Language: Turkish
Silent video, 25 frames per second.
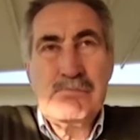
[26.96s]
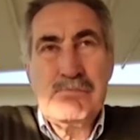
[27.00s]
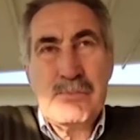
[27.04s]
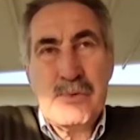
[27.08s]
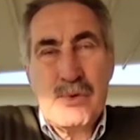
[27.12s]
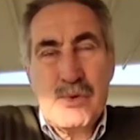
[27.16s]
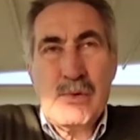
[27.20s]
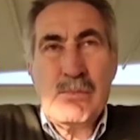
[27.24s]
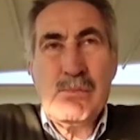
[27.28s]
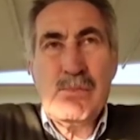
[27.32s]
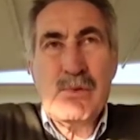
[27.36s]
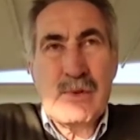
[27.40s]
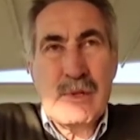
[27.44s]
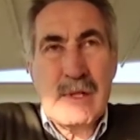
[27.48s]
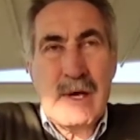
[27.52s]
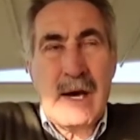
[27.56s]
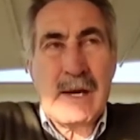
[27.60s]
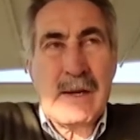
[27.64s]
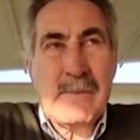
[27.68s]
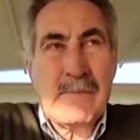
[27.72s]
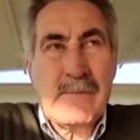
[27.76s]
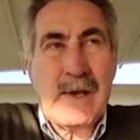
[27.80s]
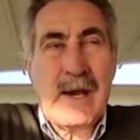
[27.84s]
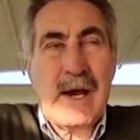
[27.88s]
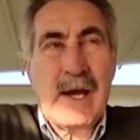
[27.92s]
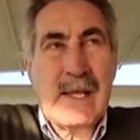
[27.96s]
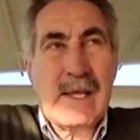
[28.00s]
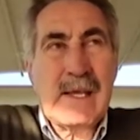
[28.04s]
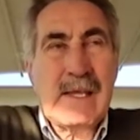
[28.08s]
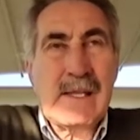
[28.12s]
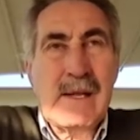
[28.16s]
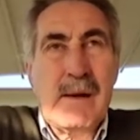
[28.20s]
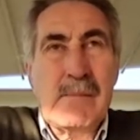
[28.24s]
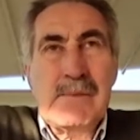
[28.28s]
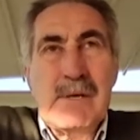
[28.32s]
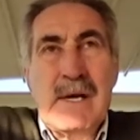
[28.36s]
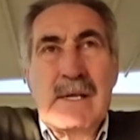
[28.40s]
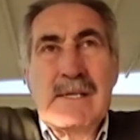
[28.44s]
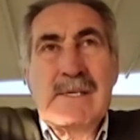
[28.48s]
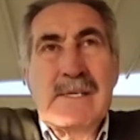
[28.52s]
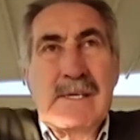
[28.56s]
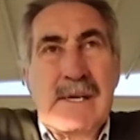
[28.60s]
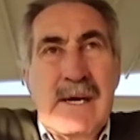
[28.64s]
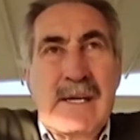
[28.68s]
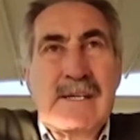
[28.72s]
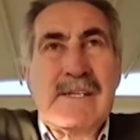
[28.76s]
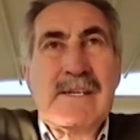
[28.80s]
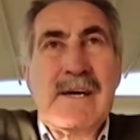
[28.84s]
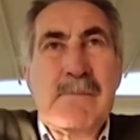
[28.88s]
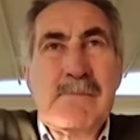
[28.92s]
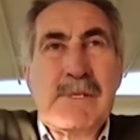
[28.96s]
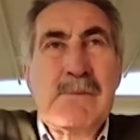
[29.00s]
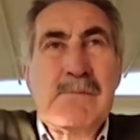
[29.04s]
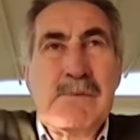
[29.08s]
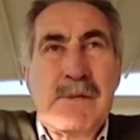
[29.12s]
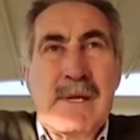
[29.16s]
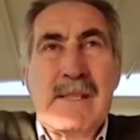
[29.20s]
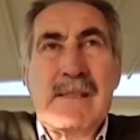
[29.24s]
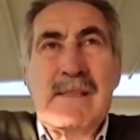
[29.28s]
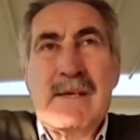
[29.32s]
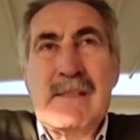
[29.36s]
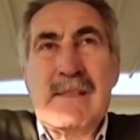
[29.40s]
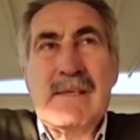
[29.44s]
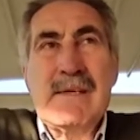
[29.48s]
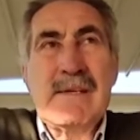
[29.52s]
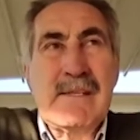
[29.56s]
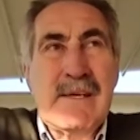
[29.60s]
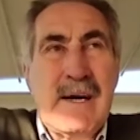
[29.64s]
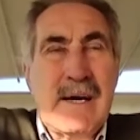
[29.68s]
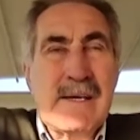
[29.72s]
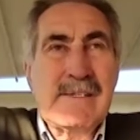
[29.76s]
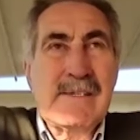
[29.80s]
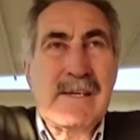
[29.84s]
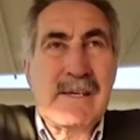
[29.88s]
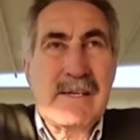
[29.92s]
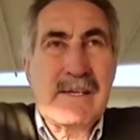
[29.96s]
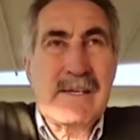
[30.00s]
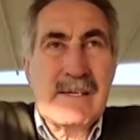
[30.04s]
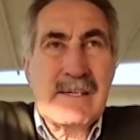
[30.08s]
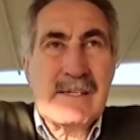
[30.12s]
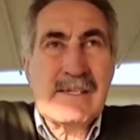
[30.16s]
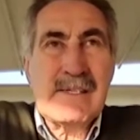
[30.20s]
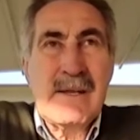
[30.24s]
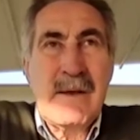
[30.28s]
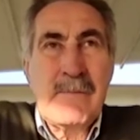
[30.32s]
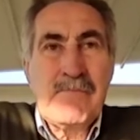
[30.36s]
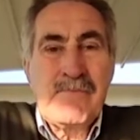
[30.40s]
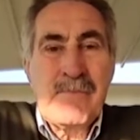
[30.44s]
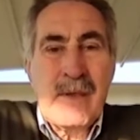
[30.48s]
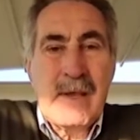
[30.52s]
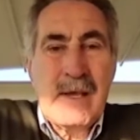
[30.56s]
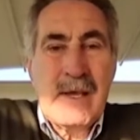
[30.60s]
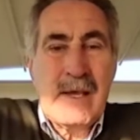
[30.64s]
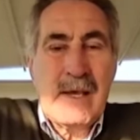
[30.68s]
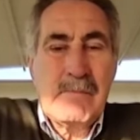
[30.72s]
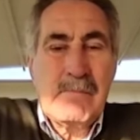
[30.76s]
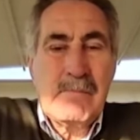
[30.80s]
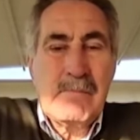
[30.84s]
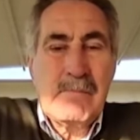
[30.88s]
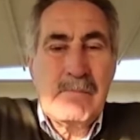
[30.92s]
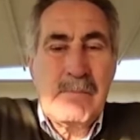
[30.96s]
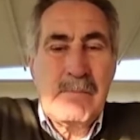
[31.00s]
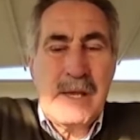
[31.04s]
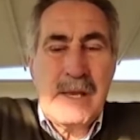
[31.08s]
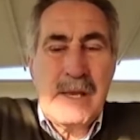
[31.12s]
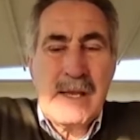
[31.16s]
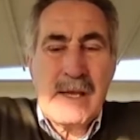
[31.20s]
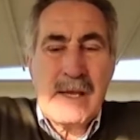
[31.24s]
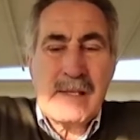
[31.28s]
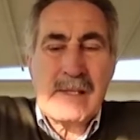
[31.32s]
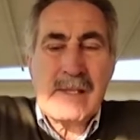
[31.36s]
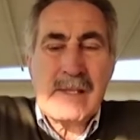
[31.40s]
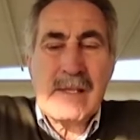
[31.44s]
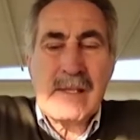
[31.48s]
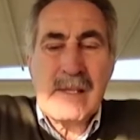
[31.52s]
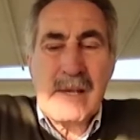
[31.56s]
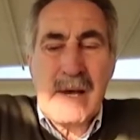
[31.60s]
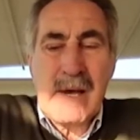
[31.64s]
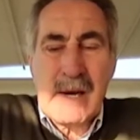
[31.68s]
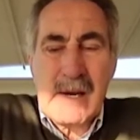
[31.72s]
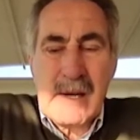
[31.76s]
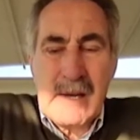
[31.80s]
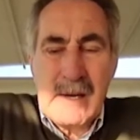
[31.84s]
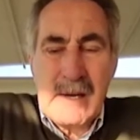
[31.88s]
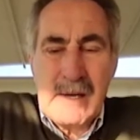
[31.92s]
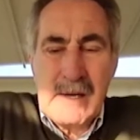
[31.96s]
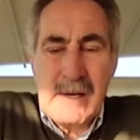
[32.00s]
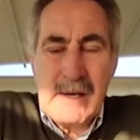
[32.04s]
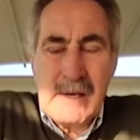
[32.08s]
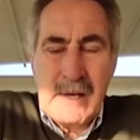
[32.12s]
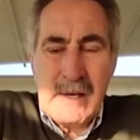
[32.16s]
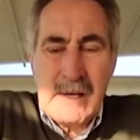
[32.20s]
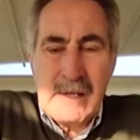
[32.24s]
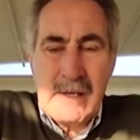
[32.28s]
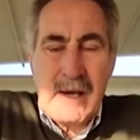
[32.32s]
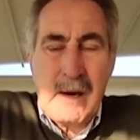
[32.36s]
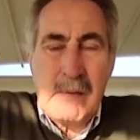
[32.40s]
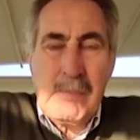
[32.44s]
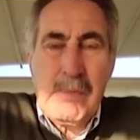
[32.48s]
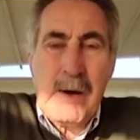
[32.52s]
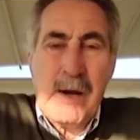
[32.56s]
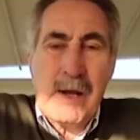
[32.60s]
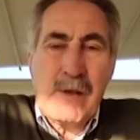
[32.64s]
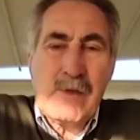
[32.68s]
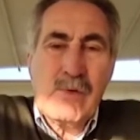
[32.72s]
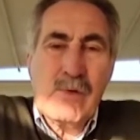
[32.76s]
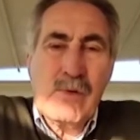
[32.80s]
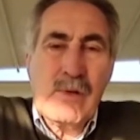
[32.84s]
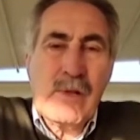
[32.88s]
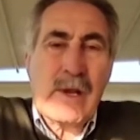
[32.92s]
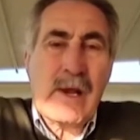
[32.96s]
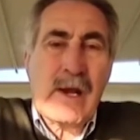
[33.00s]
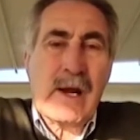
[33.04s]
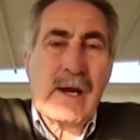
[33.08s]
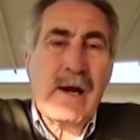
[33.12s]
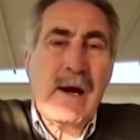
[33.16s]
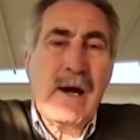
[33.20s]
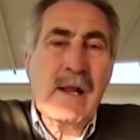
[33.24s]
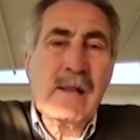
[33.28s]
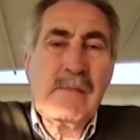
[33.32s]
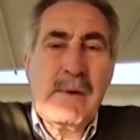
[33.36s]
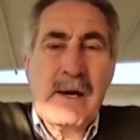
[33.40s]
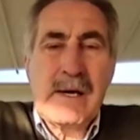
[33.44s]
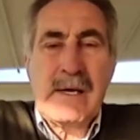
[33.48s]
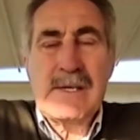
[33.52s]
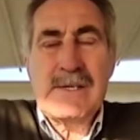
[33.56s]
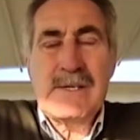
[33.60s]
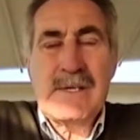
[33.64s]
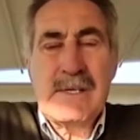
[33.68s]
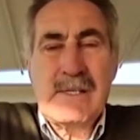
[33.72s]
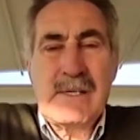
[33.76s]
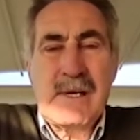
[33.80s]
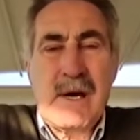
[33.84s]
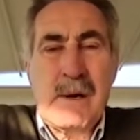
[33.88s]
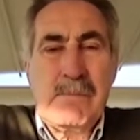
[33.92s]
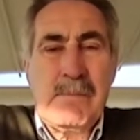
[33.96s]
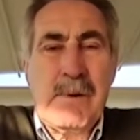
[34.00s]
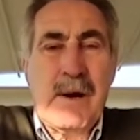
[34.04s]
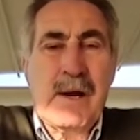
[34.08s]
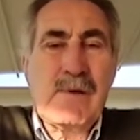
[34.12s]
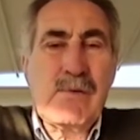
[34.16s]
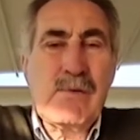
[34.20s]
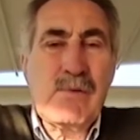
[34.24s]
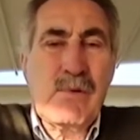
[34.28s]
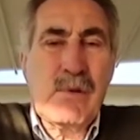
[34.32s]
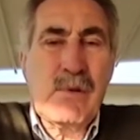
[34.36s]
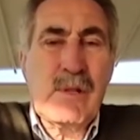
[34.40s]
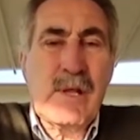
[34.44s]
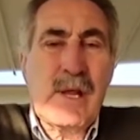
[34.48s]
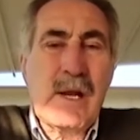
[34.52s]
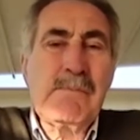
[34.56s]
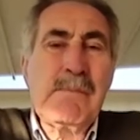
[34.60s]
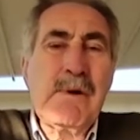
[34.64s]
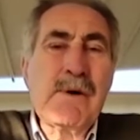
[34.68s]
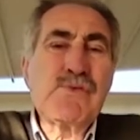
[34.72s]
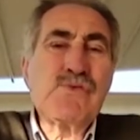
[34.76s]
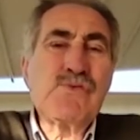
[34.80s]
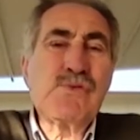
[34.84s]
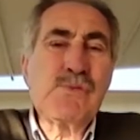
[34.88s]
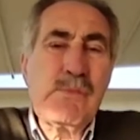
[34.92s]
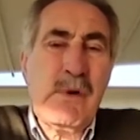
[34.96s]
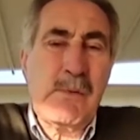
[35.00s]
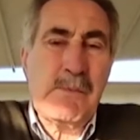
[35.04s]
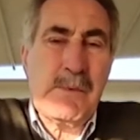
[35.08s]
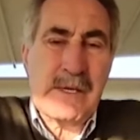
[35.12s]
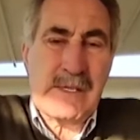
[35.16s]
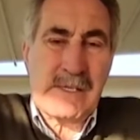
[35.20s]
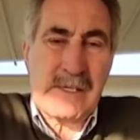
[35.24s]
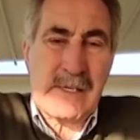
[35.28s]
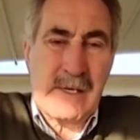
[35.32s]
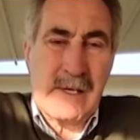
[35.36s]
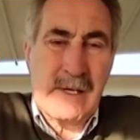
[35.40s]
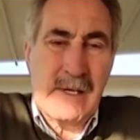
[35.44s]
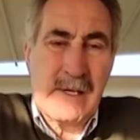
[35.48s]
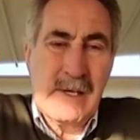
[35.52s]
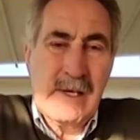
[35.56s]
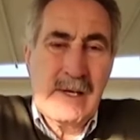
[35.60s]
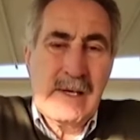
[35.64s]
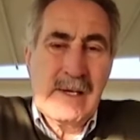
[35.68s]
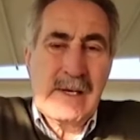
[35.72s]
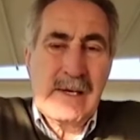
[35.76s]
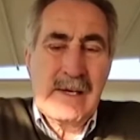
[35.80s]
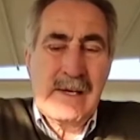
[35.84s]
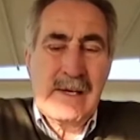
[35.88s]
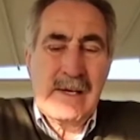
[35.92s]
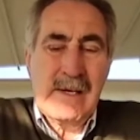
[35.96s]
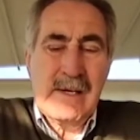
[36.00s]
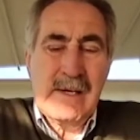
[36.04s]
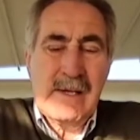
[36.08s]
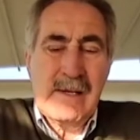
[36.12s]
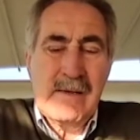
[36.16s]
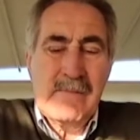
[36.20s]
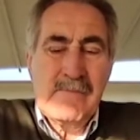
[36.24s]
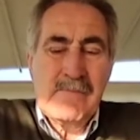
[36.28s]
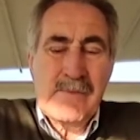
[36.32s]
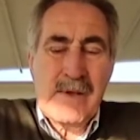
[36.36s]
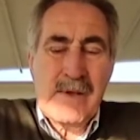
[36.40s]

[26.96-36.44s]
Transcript: bütün bunlar yani kitaptan çıkaracağımız ibret nedir derseniz e, bir iktidarın yapay yollara kalmak için yapay yollara başvurmaması, e,